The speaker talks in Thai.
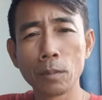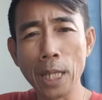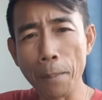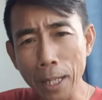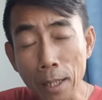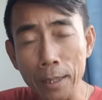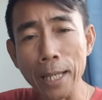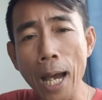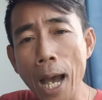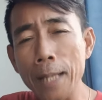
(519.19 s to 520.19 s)
ยังไม่เกิด
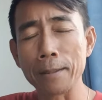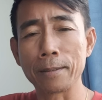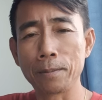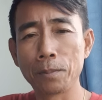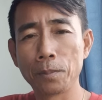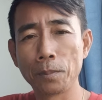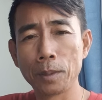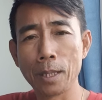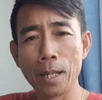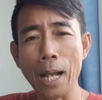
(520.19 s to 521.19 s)
ญาณ
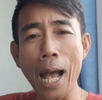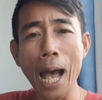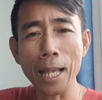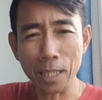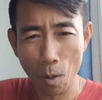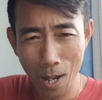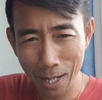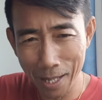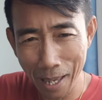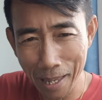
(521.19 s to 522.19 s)
อาสวะ
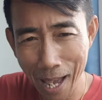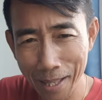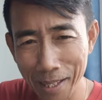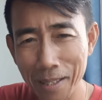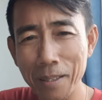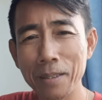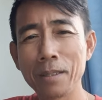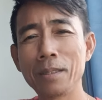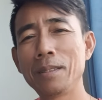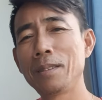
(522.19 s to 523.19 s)
ขยายาน
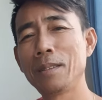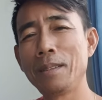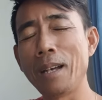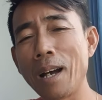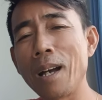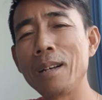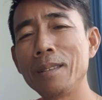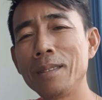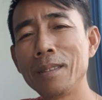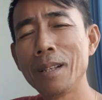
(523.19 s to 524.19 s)
นะฮะ
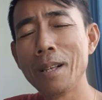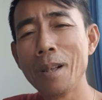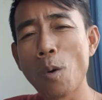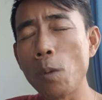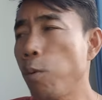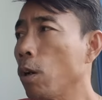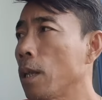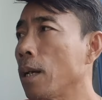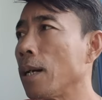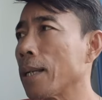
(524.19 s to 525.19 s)
คนพวก
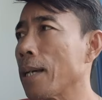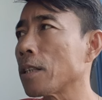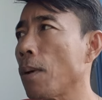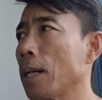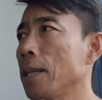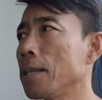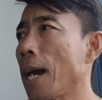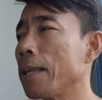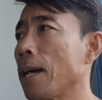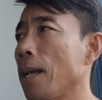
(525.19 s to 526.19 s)
ที่เกิดอาสวะขยายา
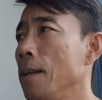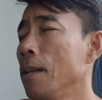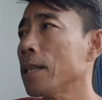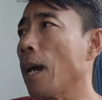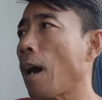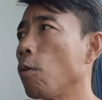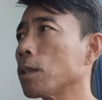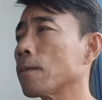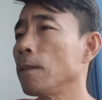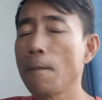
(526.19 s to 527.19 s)
นอ่ะ ถ้าเขา
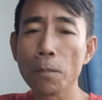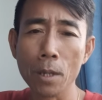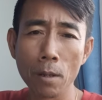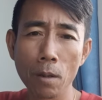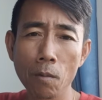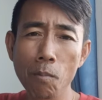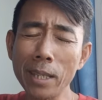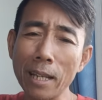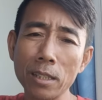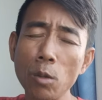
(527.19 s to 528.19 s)
ไม่
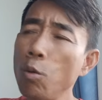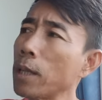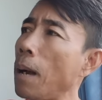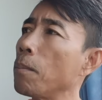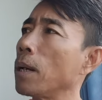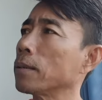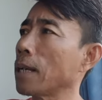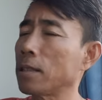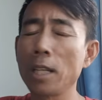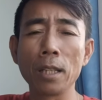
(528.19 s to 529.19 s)
ตัดสรู้ธรรมอ่ะตั
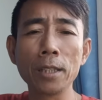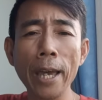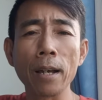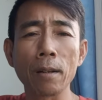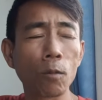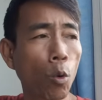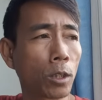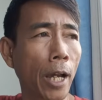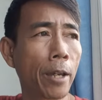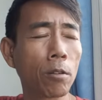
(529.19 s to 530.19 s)
ดเสเห็นแจ้งกล
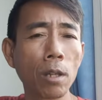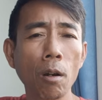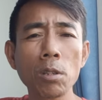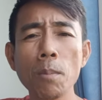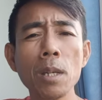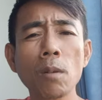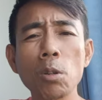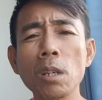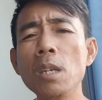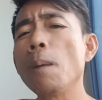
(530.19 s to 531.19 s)
ไกตรงนี้เขาจะไม่เขา
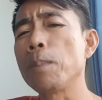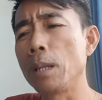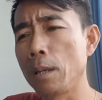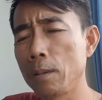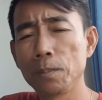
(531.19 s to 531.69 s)
จะเงียบไปเลย